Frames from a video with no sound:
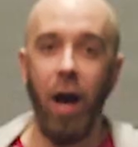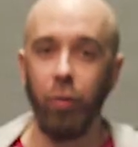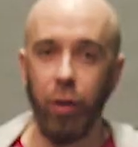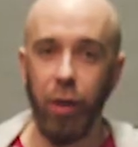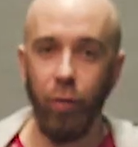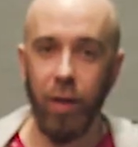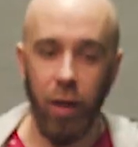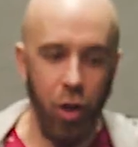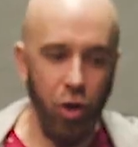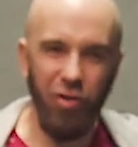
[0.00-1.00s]
А внутри у
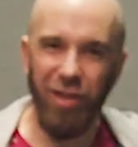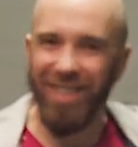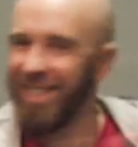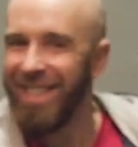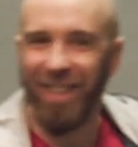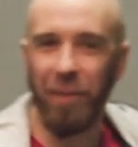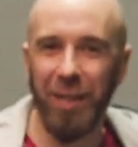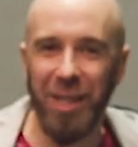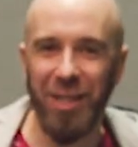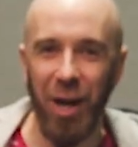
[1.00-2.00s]
вас... Я так
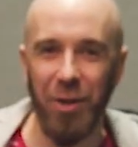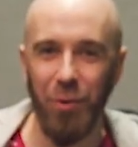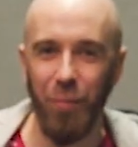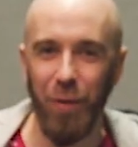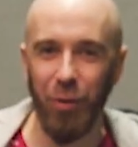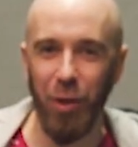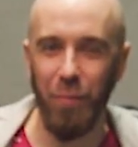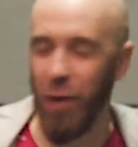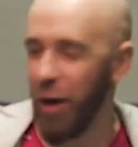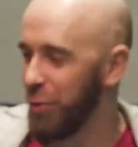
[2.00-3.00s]
потрясающе купил
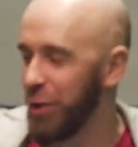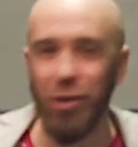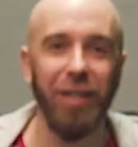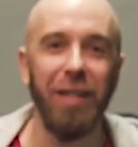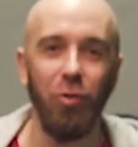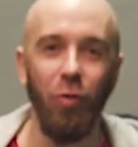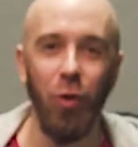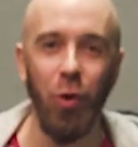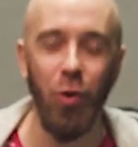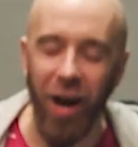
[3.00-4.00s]
черепаху и сейчас
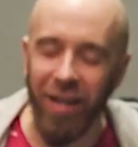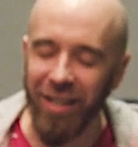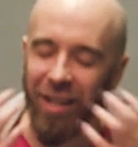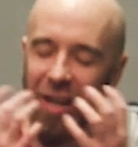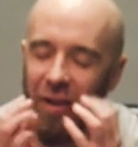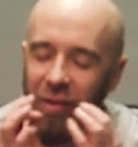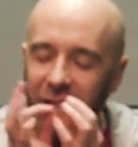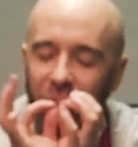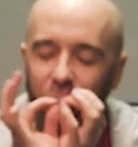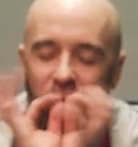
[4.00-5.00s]
готовлю ее. Она такая
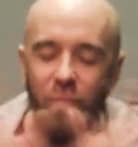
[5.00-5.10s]
классная.